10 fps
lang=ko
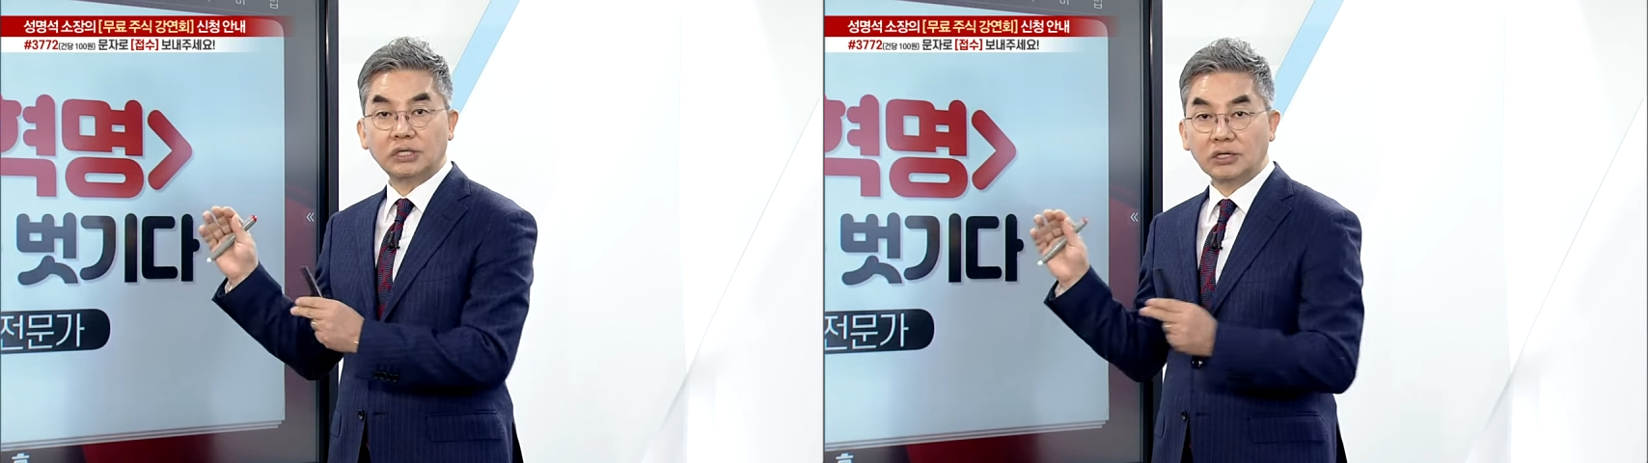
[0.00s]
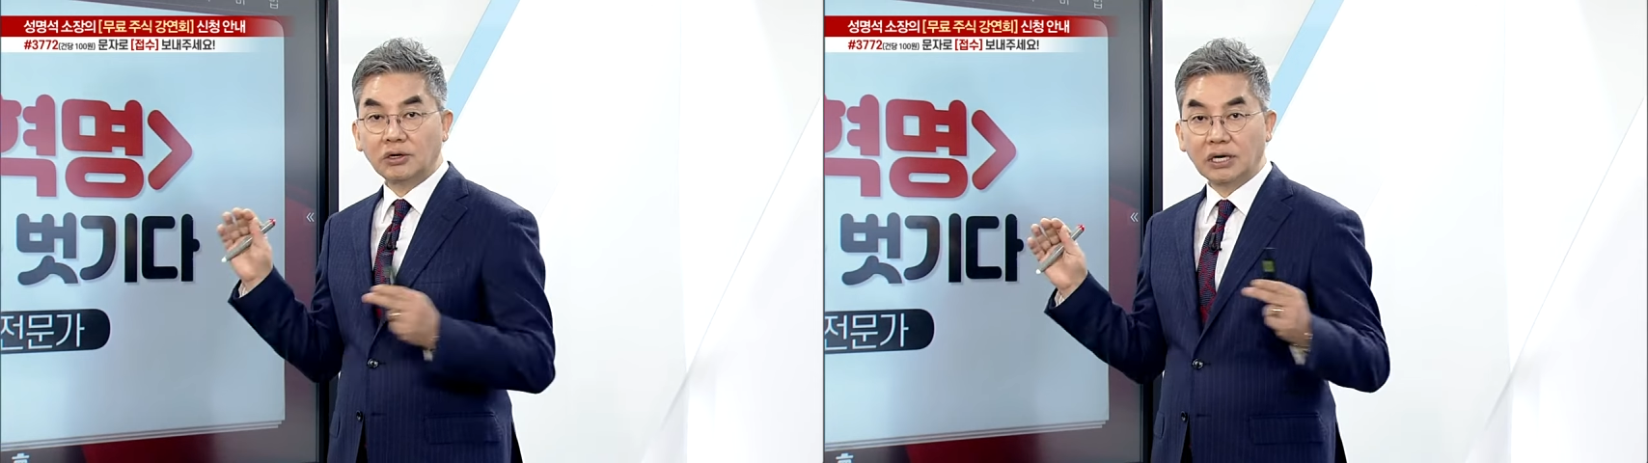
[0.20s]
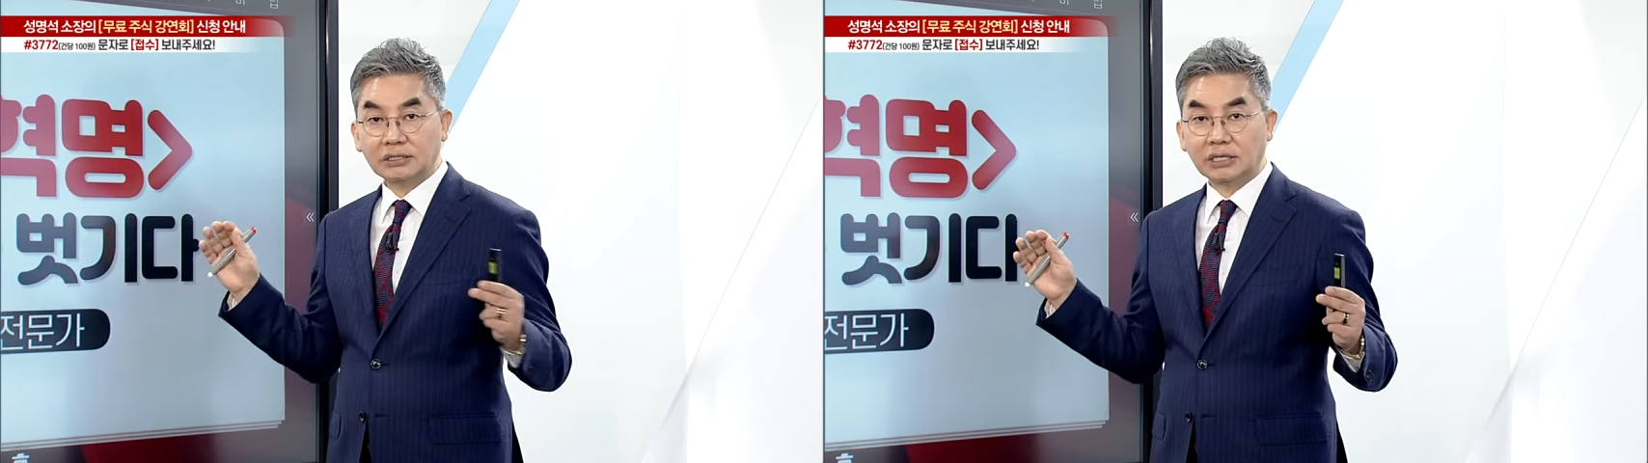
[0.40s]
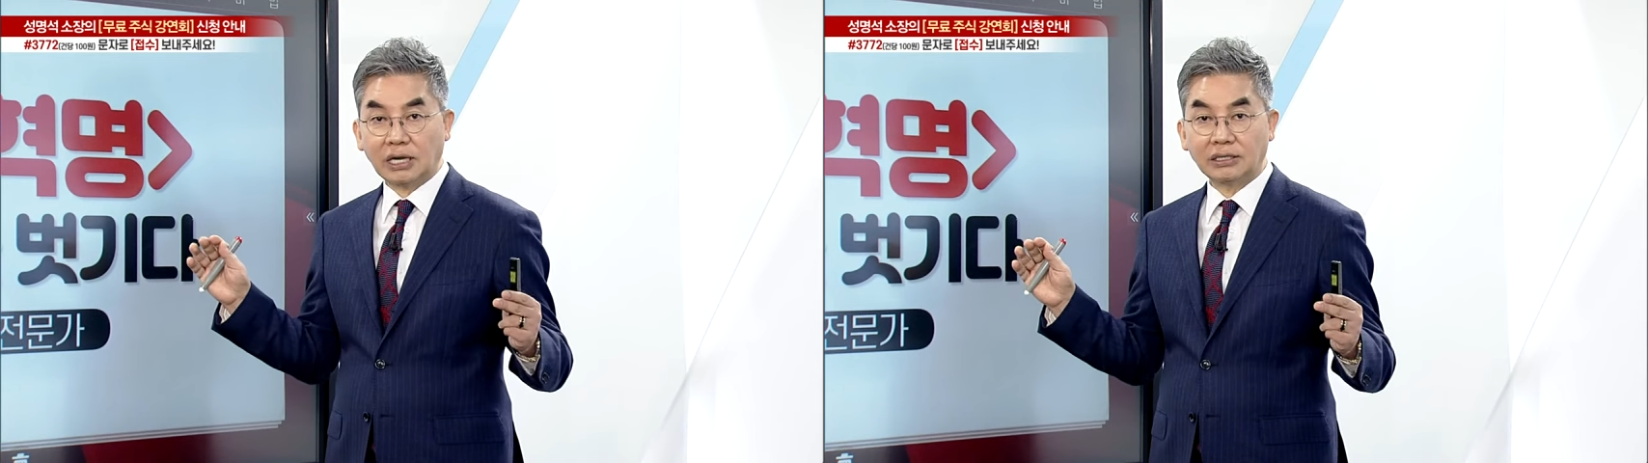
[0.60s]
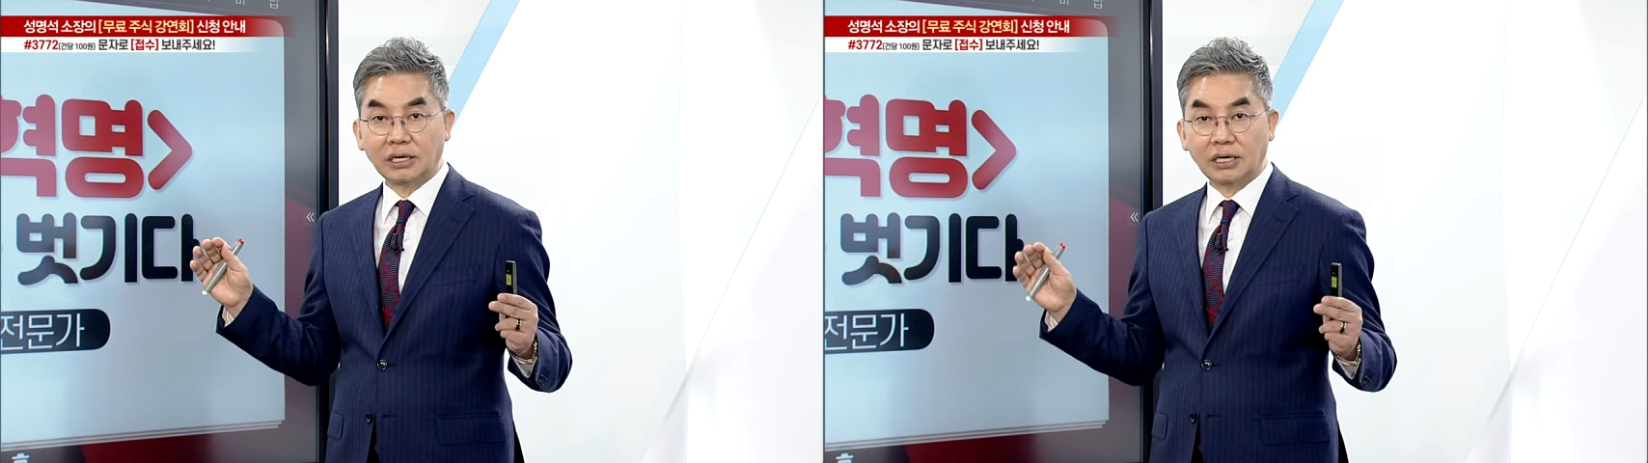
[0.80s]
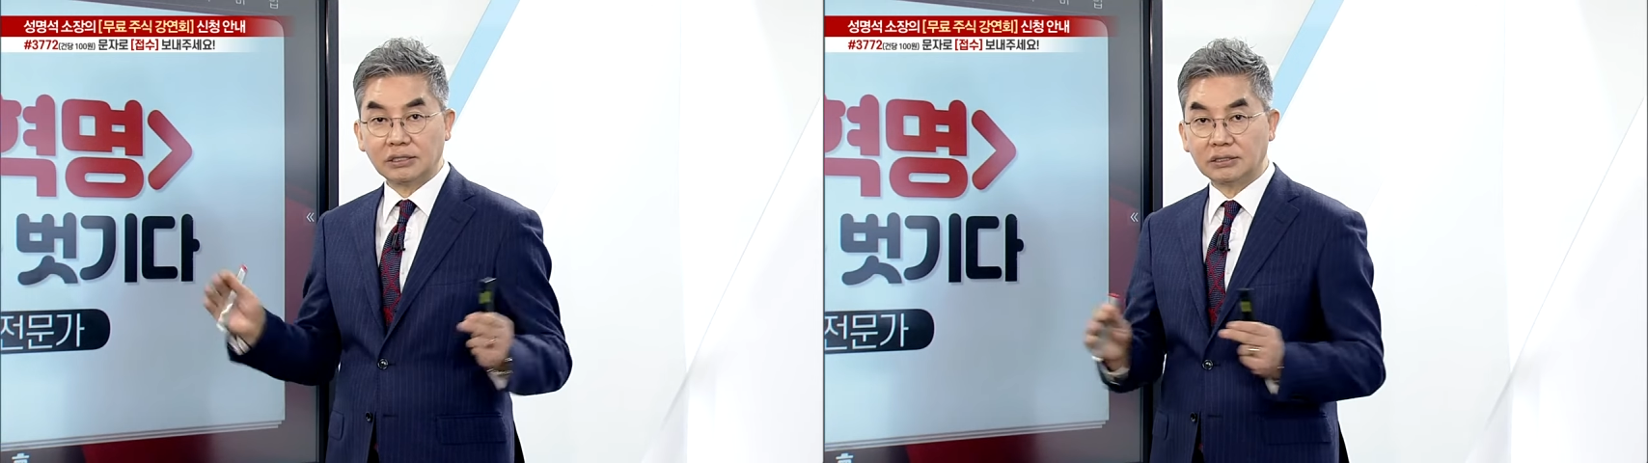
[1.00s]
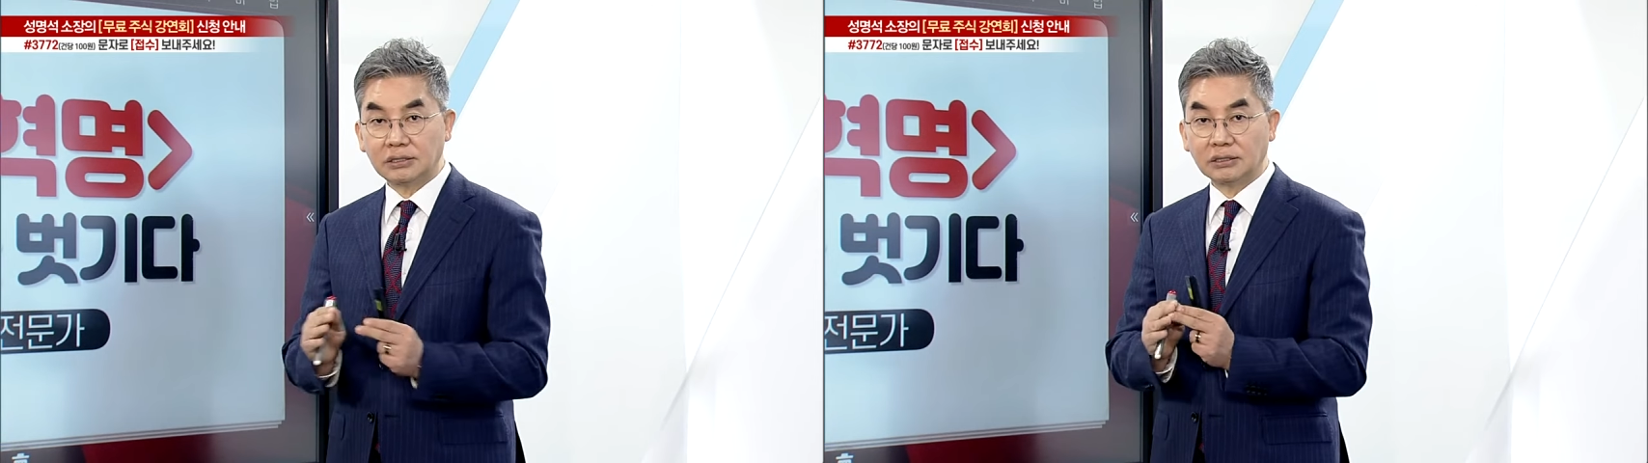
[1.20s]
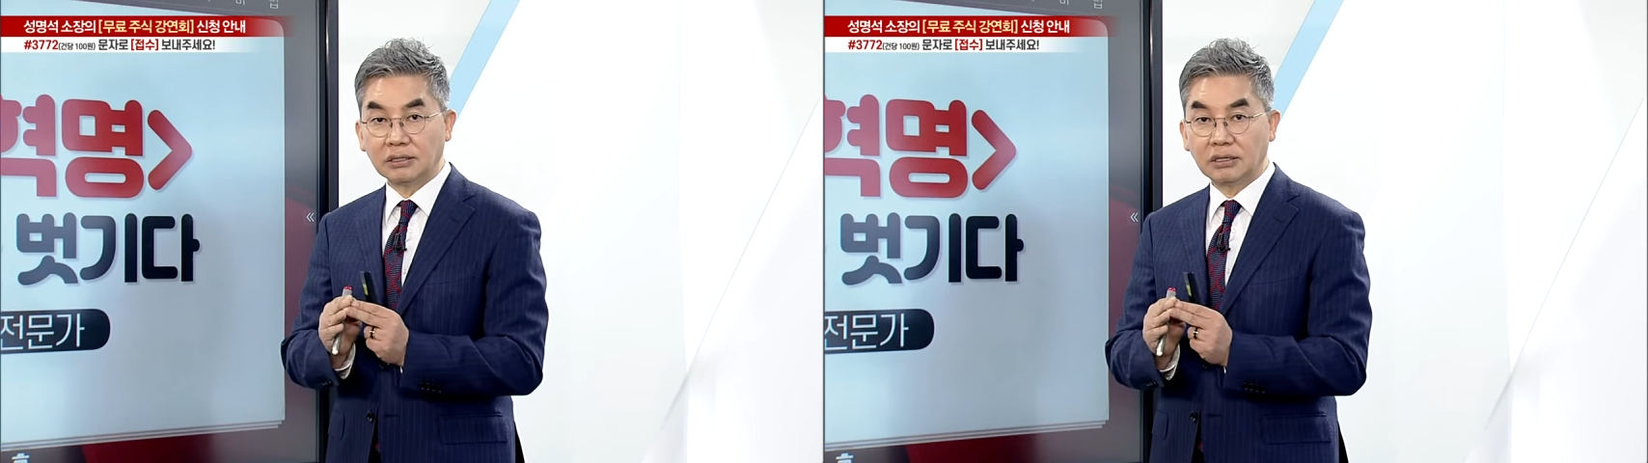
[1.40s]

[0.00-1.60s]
1억까지 갈 때까지는